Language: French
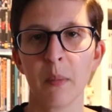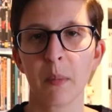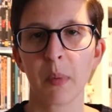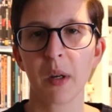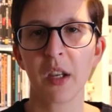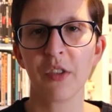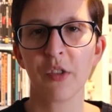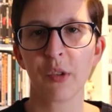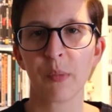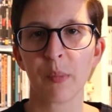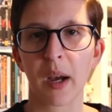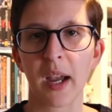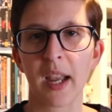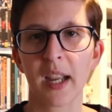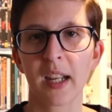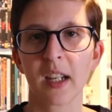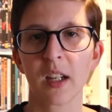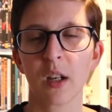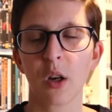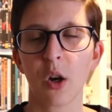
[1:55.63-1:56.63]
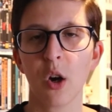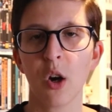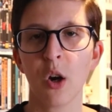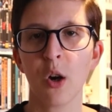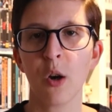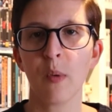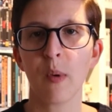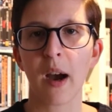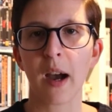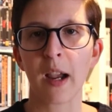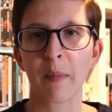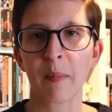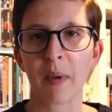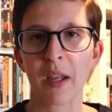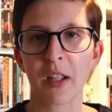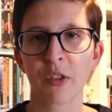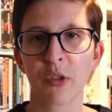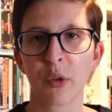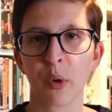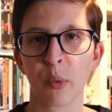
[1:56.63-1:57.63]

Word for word: Prison Break, How I Met